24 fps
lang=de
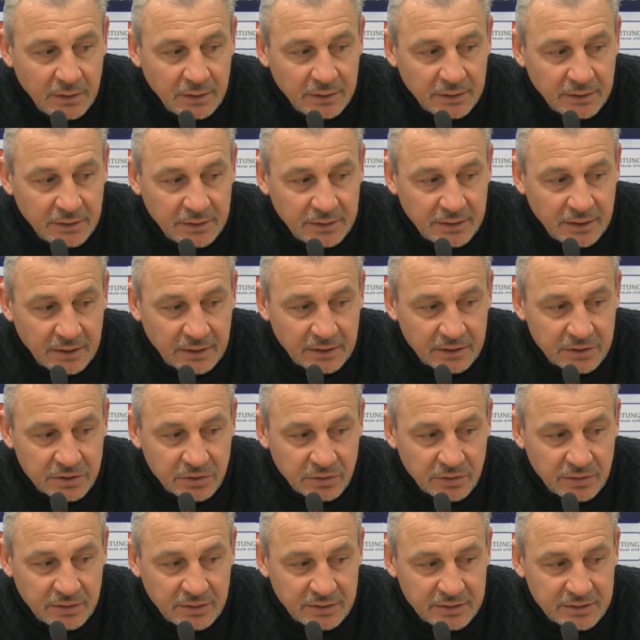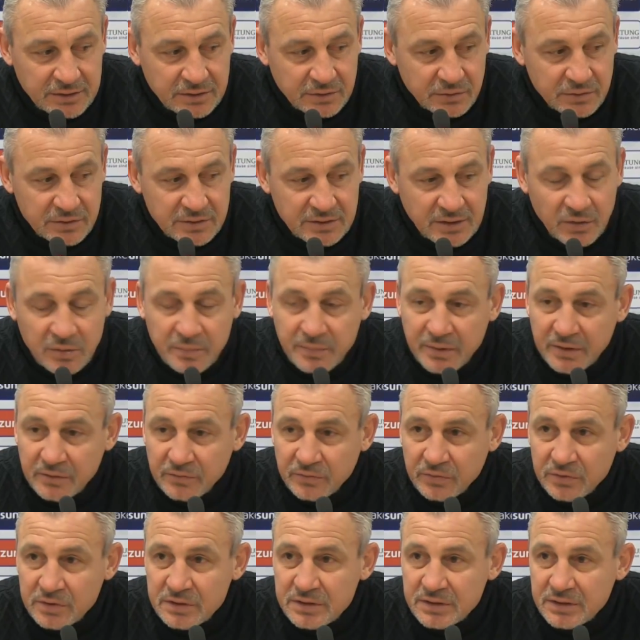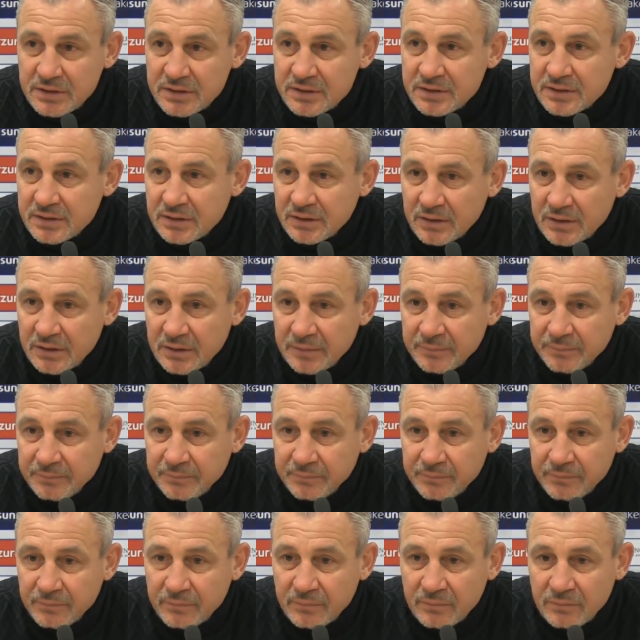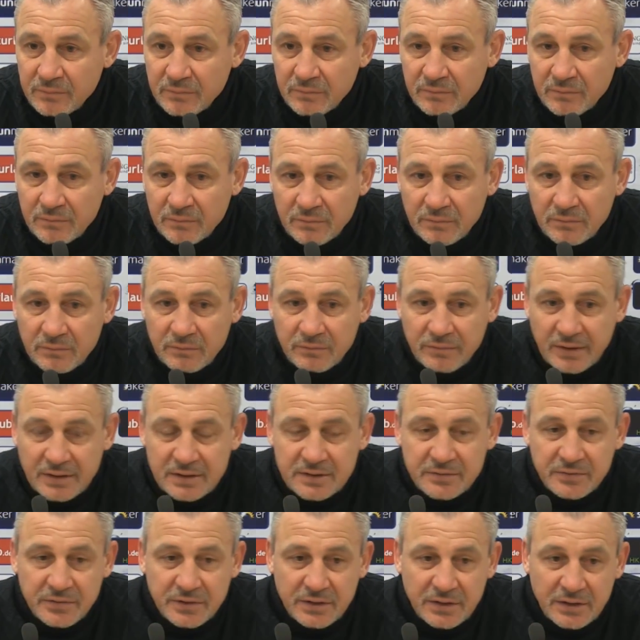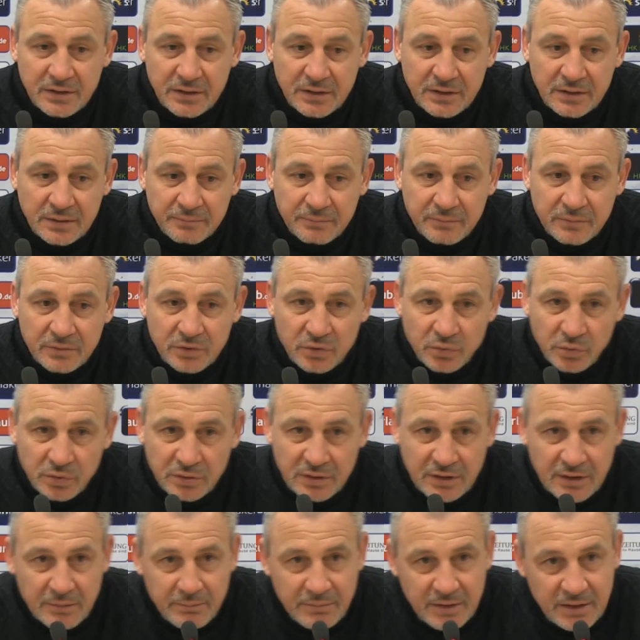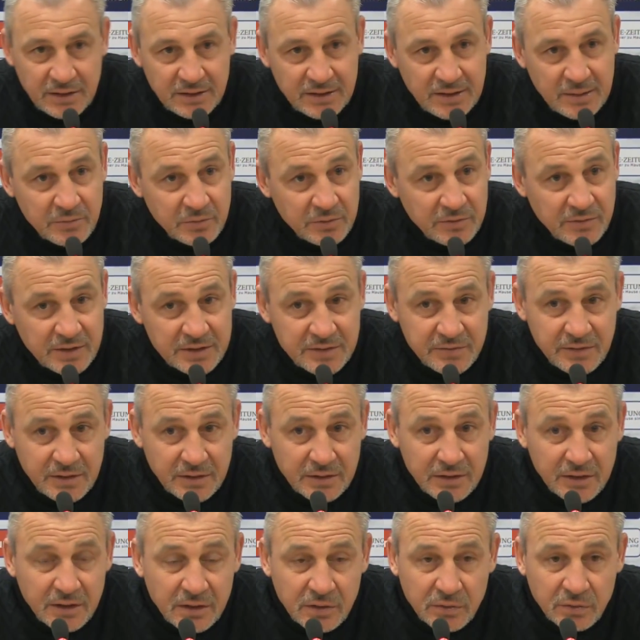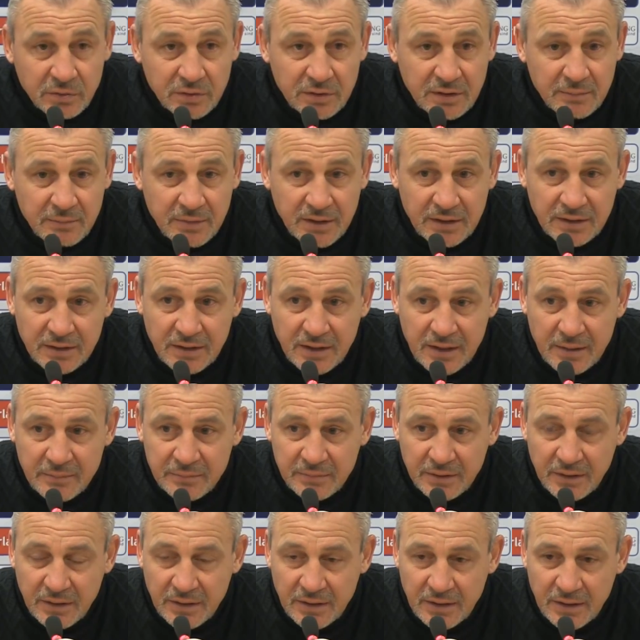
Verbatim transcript: Ich denke schon, dass uns auch bewusst ist, äh, was wir gut gemacht haben und was wir nicht gut gemacht haben.